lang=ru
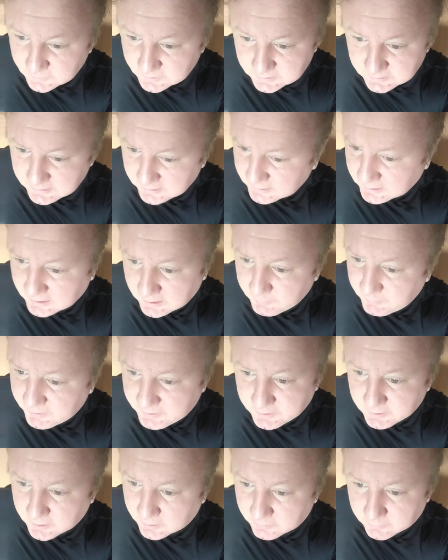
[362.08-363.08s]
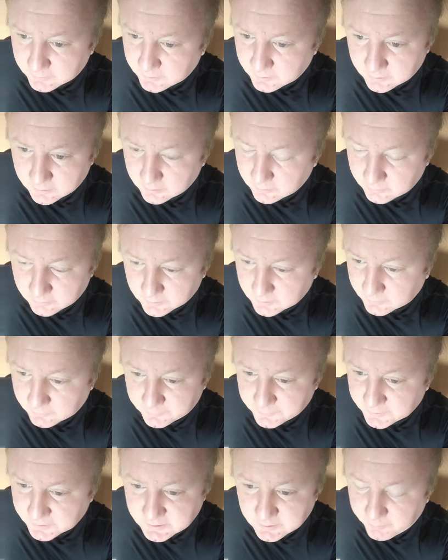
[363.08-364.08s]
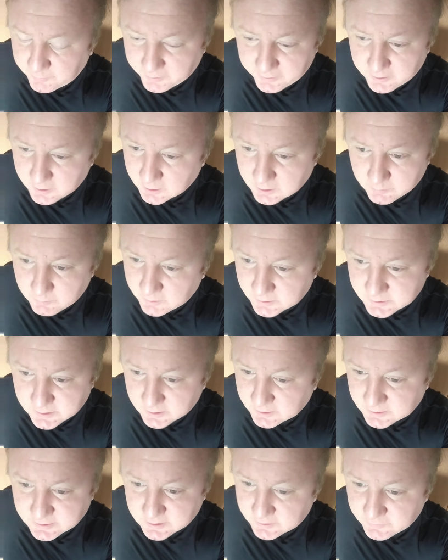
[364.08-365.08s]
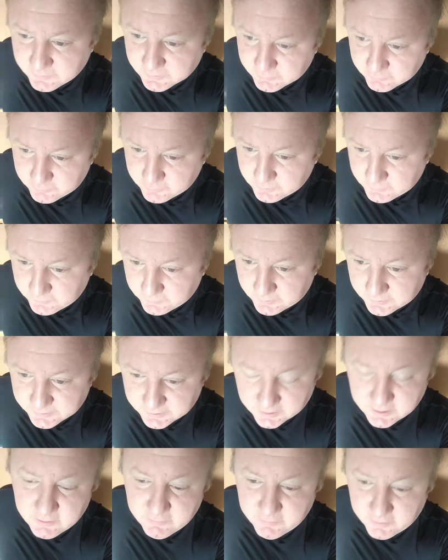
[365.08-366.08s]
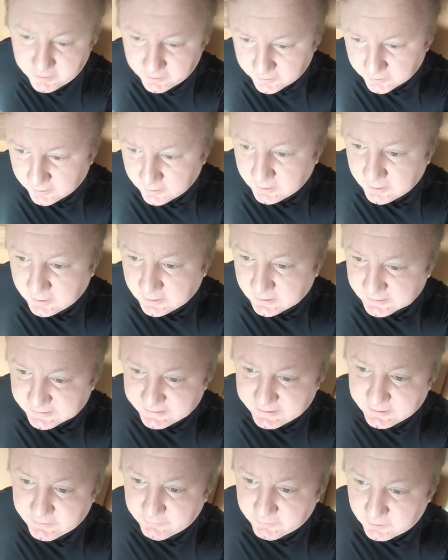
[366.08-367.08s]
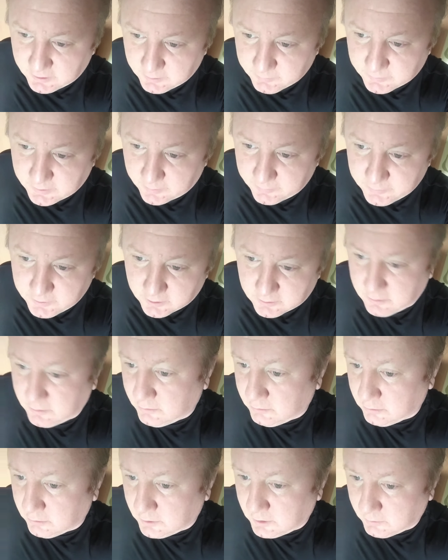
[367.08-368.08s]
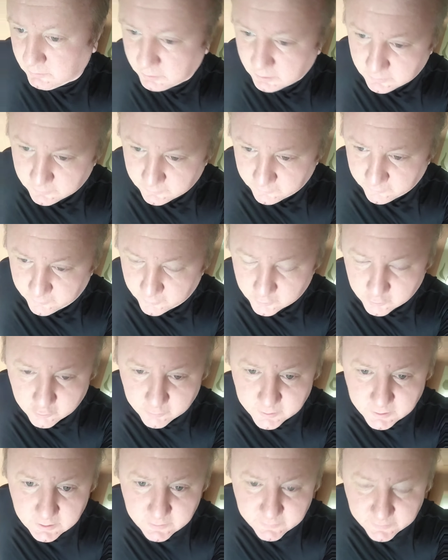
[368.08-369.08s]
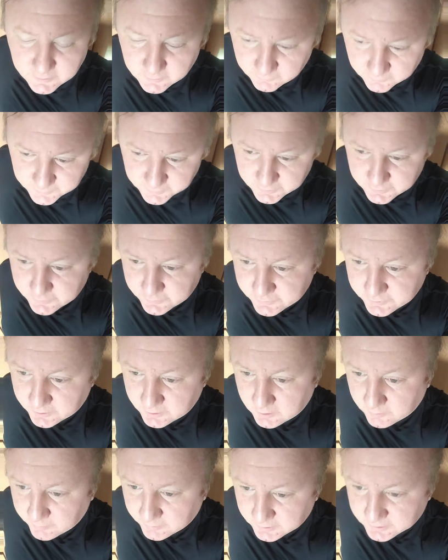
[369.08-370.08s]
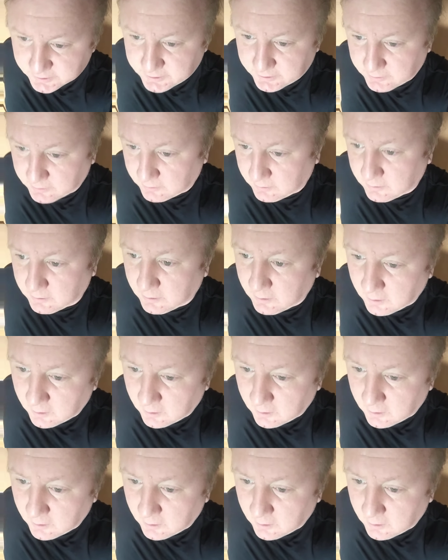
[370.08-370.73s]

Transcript: Надо комментировать. Но ну, это вообще за пределами, если это соответствует действительности, а не верить следователям там нет, то там впору было вводить вообще чрезвычайное положение.